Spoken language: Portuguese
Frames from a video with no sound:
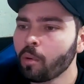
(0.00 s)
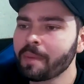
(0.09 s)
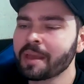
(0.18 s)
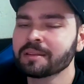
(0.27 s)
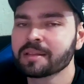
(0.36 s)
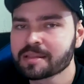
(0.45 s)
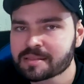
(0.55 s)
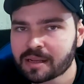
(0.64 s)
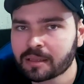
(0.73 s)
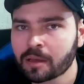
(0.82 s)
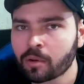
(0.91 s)
comenta
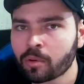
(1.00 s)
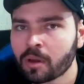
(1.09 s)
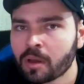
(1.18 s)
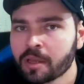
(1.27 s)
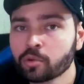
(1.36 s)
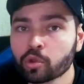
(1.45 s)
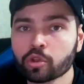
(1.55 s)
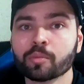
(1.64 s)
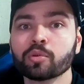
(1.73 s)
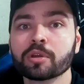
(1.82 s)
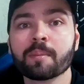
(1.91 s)
nesse canal. E
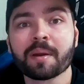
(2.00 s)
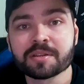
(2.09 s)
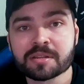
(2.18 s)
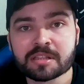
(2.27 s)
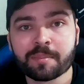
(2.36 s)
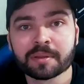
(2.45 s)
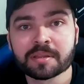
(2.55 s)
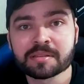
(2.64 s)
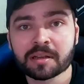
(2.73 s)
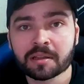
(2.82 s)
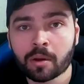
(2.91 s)
todo mundo que participa
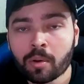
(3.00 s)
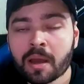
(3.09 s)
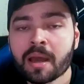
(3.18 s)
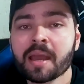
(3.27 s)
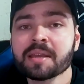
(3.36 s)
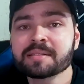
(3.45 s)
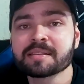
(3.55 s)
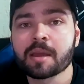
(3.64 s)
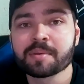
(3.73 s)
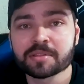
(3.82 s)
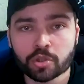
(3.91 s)
desse canal
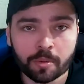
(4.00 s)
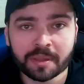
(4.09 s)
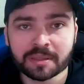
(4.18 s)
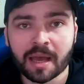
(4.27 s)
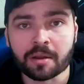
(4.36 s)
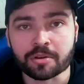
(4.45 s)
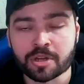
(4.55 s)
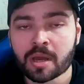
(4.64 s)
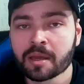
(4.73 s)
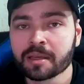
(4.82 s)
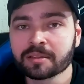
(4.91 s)
recebe esses
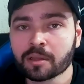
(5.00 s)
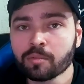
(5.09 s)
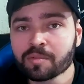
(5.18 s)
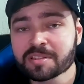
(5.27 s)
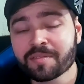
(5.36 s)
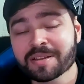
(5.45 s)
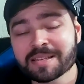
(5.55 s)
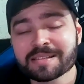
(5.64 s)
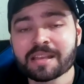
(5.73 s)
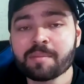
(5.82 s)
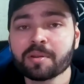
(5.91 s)
comentários. Então você vai
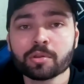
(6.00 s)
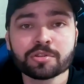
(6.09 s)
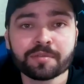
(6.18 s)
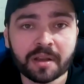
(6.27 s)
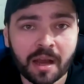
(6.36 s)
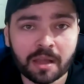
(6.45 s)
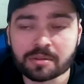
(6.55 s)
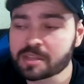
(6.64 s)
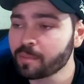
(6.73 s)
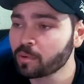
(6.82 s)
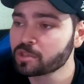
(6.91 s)
ser sempre
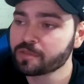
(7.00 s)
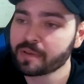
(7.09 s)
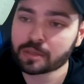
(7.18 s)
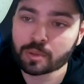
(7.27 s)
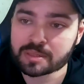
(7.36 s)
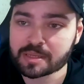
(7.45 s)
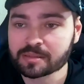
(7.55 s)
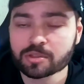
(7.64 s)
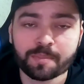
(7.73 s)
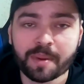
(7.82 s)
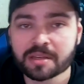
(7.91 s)
notificado, sempre quando tiver
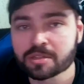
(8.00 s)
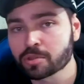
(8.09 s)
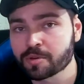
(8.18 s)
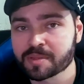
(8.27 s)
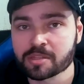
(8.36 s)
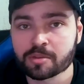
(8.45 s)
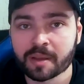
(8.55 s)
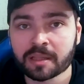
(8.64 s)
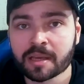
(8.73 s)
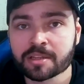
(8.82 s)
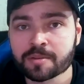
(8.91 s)
atualização de patch de otimização
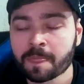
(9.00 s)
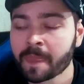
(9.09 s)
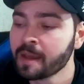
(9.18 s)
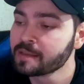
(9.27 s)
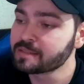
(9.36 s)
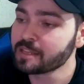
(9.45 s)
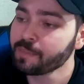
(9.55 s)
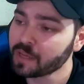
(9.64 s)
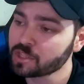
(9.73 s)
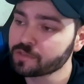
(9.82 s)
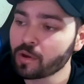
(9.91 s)
Mega Lite,
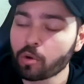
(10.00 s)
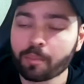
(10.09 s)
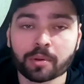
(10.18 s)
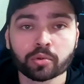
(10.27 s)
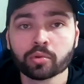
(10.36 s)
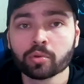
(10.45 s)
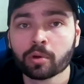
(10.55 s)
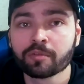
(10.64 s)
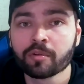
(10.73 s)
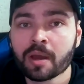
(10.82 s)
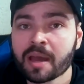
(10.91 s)
sempre que tiver algum produto
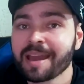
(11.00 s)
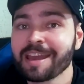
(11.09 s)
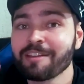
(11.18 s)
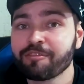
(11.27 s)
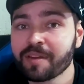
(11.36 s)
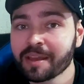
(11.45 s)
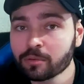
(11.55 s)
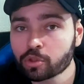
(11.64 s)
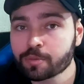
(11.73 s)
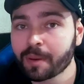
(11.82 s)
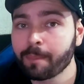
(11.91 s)
novo,
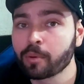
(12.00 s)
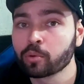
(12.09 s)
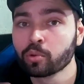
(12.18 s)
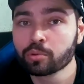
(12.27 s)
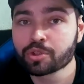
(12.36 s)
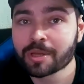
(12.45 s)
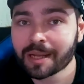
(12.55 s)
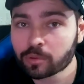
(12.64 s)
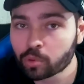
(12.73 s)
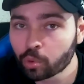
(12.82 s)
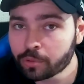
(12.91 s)
eventos para produtos
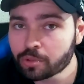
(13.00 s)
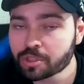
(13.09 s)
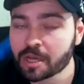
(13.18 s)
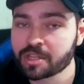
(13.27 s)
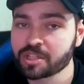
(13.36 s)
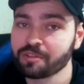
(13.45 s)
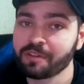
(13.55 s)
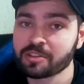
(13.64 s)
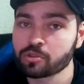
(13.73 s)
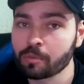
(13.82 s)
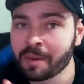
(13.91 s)
gratuitos, a gente
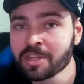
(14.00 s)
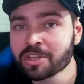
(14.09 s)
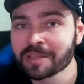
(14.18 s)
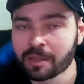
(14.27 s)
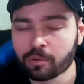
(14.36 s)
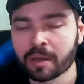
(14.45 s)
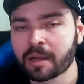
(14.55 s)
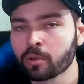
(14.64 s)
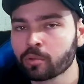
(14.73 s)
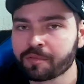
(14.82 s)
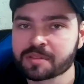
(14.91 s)
faz somente lá no
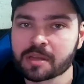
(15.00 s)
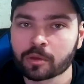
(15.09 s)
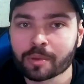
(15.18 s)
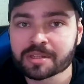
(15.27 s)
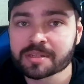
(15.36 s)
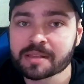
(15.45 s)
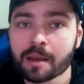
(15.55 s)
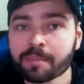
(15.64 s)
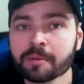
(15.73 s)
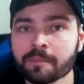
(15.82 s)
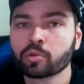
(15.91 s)
canal do oficial do
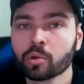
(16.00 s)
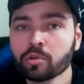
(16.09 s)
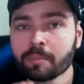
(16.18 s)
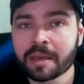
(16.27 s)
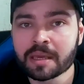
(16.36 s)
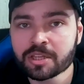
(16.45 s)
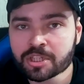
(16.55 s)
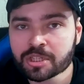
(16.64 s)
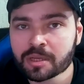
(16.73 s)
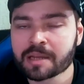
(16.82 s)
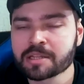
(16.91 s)
WhatsApp e todo
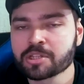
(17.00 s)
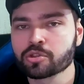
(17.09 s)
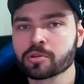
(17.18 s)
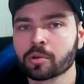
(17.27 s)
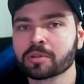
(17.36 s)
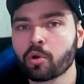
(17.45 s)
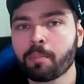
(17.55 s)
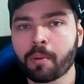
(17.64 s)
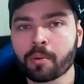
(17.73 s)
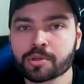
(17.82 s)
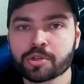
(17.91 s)
mês a gente solta
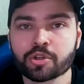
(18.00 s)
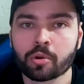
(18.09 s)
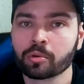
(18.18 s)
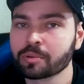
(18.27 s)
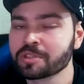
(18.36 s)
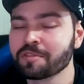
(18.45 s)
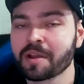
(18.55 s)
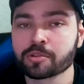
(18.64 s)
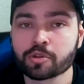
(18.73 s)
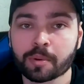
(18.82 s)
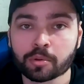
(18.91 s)
cupom de desconto em
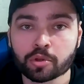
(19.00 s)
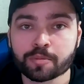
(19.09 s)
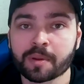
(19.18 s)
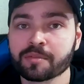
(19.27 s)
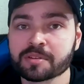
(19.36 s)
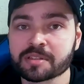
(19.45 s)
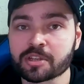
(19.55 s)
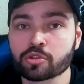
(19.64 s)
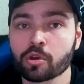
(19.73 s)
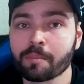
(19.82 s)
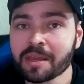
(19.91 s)
diversos produtos para
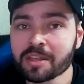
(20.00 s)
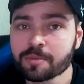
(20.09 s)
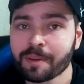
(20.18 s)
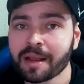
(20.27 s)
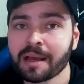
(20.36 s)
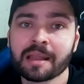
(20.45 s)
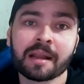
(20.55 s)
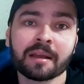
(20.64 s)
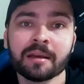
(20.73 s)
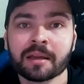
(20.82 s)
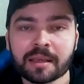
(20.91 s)
vocês, somente para a
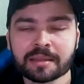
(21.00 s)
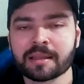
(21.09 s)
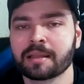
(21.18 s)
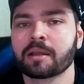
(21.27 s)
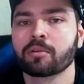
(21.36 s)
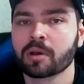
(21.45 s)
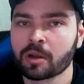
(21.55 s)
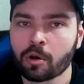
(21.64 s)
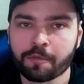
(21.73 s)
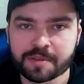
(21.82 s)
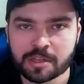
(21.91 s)
galera que está lá no
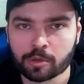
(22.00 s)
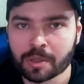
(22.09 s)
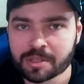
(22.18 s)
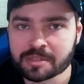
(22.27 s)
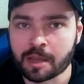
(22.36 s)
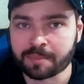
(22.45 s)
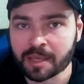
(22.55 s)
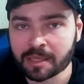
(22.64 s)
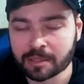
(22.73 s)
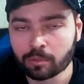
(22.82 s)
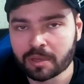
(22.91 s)
canal oficial do WhatsApp,
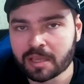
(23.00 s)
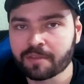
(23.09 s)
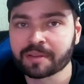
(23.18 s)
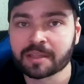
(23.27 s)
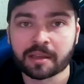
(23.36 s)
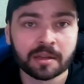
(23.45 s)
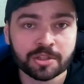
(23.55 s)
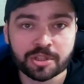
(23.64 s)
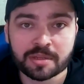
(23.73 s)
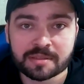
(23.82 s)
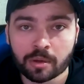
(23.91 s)
tá? Então o link vai estar tá aqui na
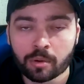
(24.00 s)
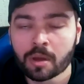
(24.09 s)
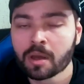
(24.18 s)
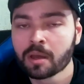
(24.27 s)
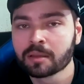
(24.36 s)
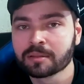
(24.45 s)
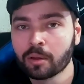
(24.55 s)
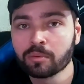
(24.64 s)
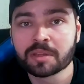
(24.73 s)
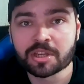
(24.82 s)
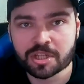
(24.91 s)
descrição
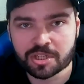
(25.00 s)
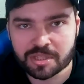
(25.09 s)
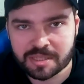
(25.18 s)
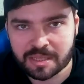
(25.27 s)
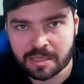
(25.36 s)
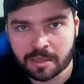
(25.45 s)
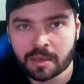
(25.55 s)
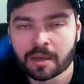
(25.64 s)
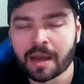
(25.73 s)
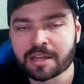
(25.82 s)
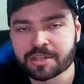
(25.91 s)
não deixa de
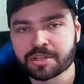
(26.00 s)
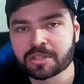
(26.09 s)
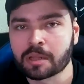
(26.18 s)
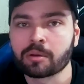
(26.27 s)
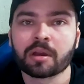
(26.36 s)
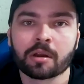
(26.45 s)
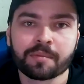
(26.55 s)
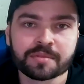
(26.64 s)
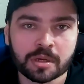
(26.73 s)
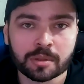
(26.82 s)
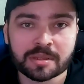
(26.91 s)
seguir a gente lá no
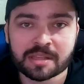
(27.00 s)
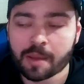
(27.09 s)
canal oficial do